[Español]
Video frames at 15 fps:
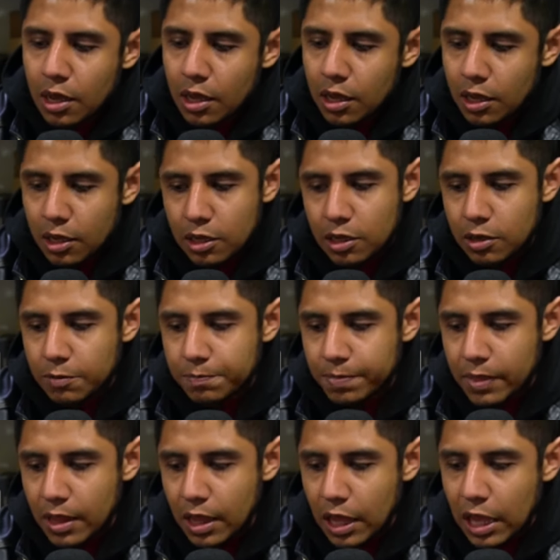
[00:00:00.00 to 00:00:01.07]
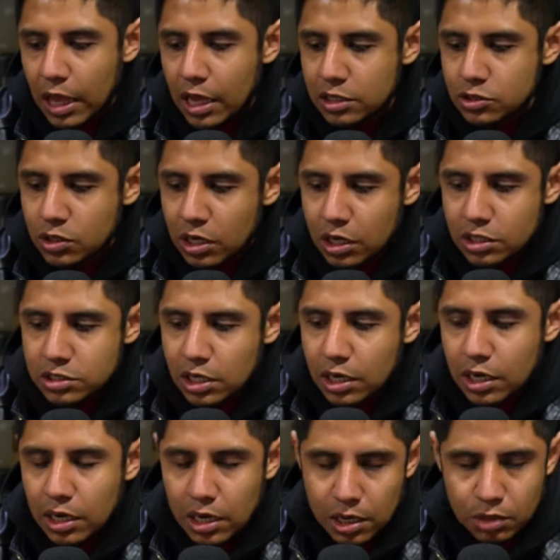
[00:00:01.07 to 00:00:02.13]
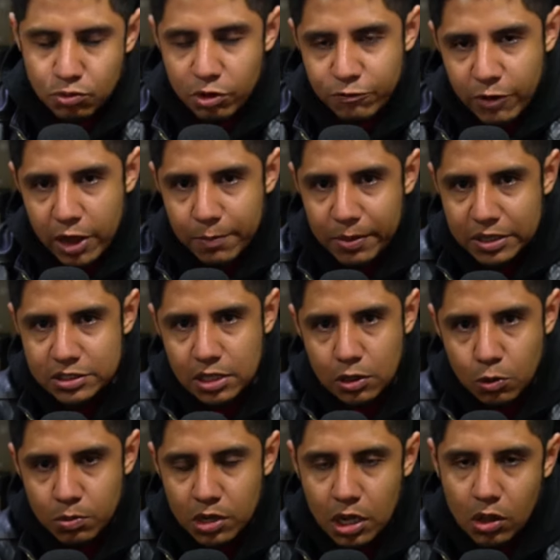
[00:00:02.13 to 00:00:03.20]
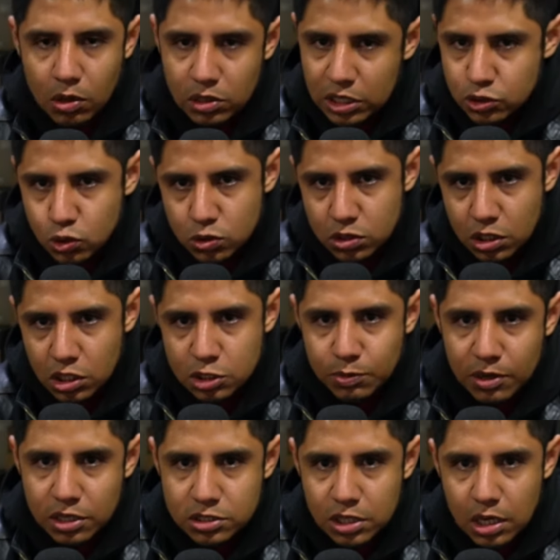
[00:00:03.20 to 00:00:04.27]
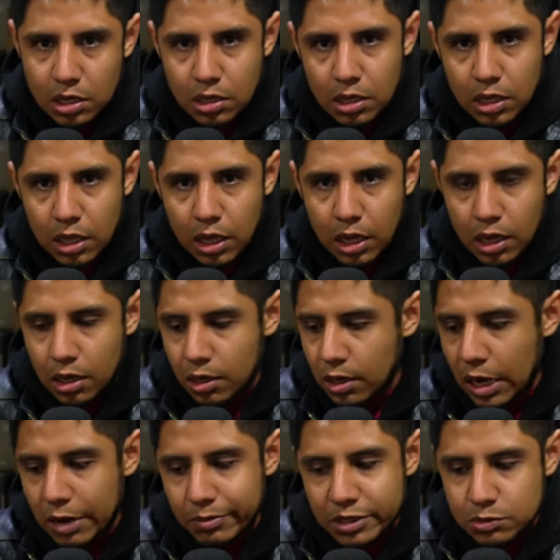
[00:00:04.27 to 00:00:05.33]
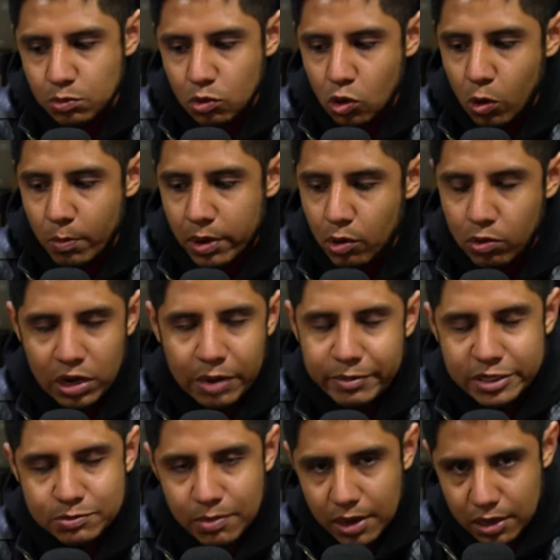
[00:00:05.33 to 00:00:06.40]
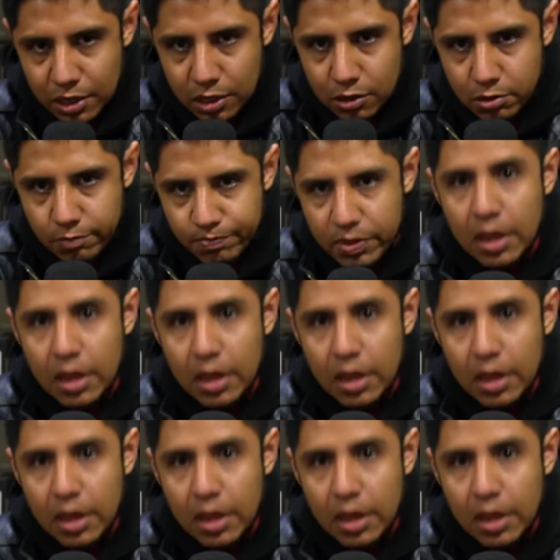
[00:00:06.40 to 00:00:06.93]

Eh, y eso quiere decir que la red Wi-Fi va a estar combinada. Las dos redes van a estar en el mismo nombre o en la misma red, ¿no?